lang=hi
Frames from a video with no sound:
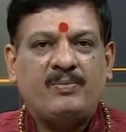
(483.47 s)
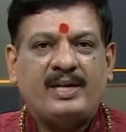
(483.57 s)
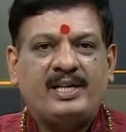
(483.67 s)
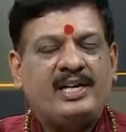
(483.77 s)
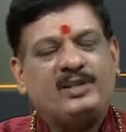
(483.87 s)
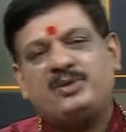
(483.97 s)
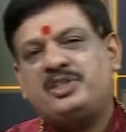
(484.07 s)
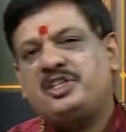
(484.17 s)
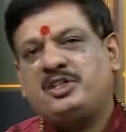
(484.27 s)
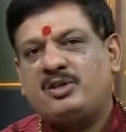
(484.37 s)
पहनेगा तो
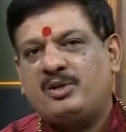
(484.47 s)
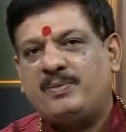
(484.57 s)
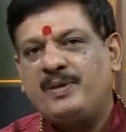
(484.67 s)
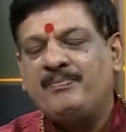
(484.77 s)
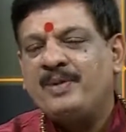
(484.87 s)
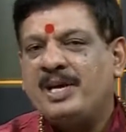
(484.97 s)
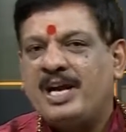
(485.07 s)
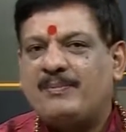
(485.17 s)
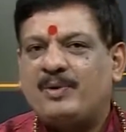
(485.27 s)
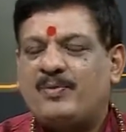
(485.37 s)
निश्चित तौर पे
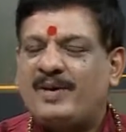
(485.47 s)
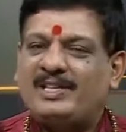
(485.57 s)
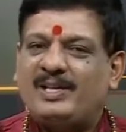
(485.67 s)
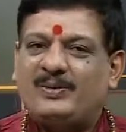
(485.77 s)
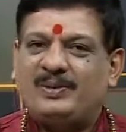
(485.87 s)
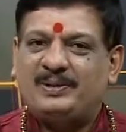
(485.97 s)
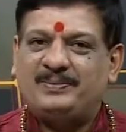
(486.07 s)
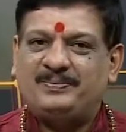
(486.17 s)
आपको फ़ायदा होगा